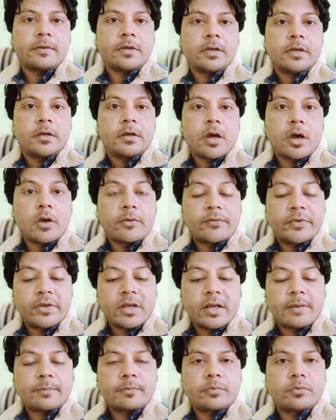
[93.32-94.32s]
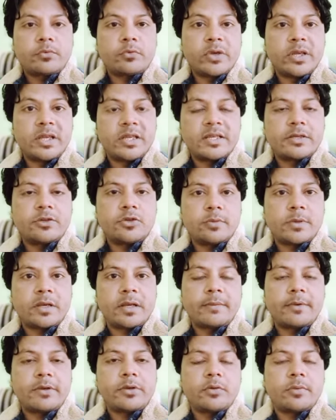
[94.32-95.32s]
और फिर आप वही चीज़ जो मैंने
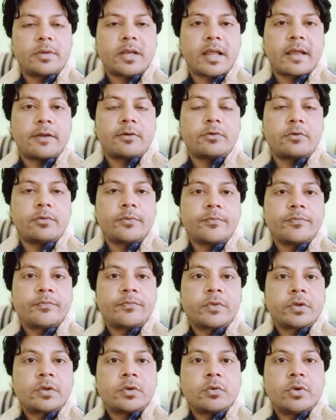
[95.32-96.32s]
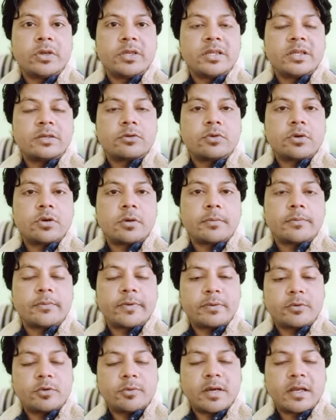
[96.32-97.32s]
वीडियो बनाया हूँ वही चीज़ को आप फिर
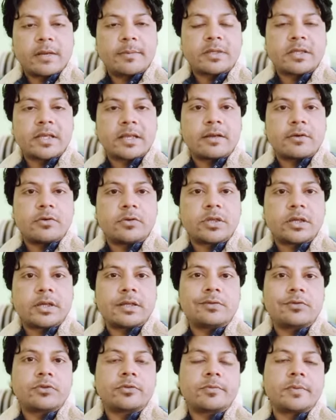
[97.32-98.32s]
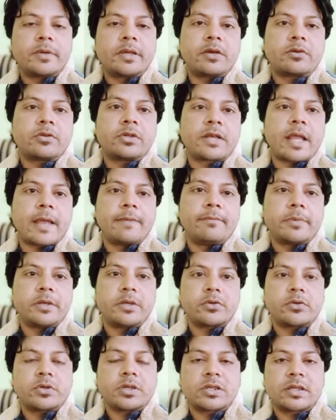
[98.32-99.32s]
दोबारा बताना होता है तो उसमें क्या होता है टाइम
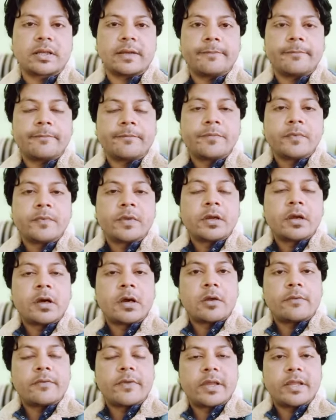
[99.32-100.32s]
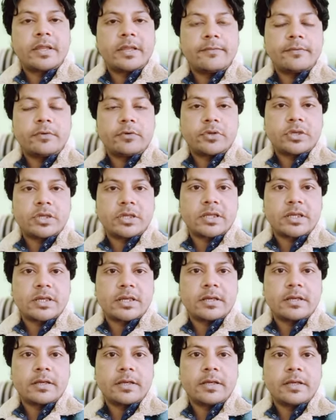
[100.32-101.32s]
वेस्ट हो जाता है और वैकेंसी फुल हो जाती
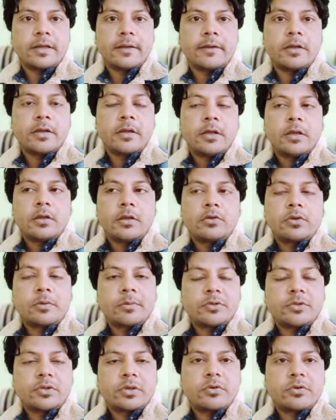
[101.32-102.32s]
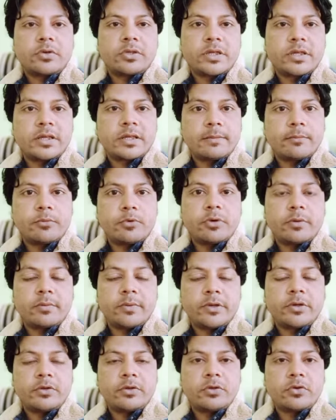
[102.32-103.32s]
है ठीक है तो आप लोग से रिक्वेस्ट है कि जब
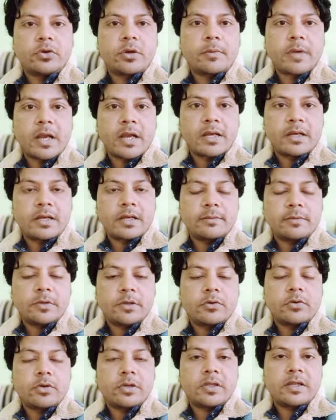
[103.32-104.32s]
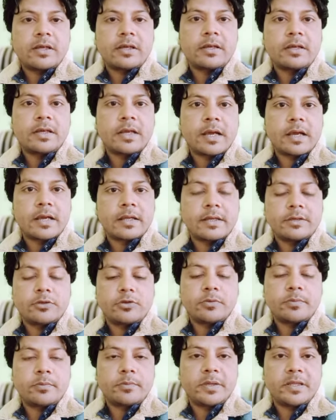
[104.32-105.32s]
वीडियो देखो आप टाइटल नाम देखो ऐसा कि हाँ ये
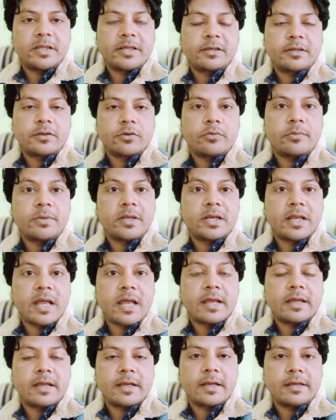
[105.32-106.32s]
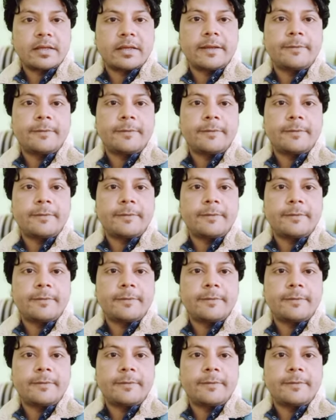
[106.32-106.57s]
जो मैं देखता हूँ मेरी लायक है ये